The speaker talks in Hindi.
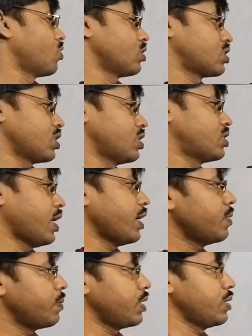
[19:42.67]
और इसका
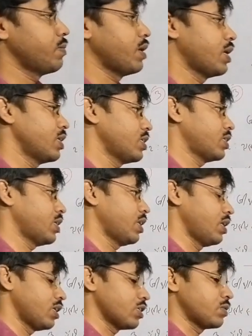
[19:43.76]
साइट मेनली माना जाता
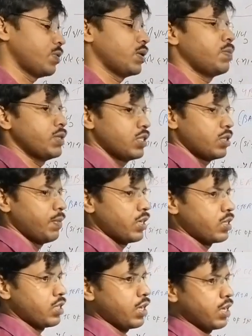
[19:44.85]
है लंग्स में ही भी इसकी
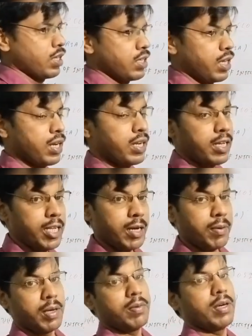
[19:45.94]
बैक्टीरिया रहती है लेकिन
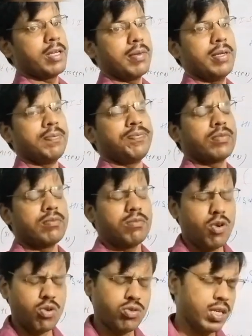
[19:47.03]
हमारे बॉडी में
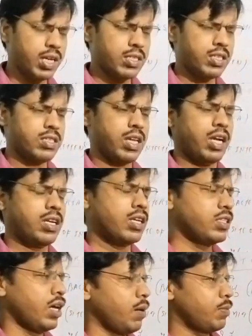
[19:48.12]
बहुत सारे ऐसे साइट
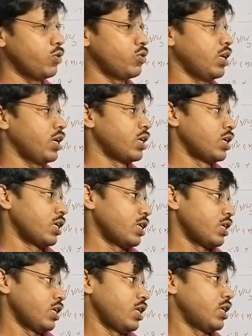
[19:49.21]
है जहाँ पे होता है
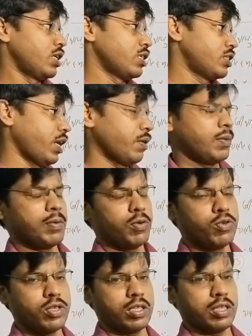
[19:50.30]
ये इंटेस्टाइन में भी
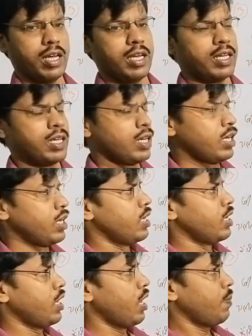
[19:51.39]
हो सकता है
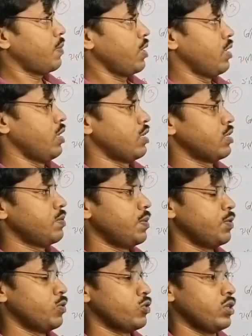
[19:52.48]
ये आपके लंग्स
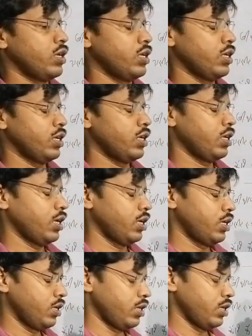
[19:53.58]
में भी हो ये
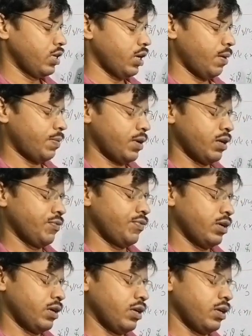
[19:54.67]
ये, ये आपके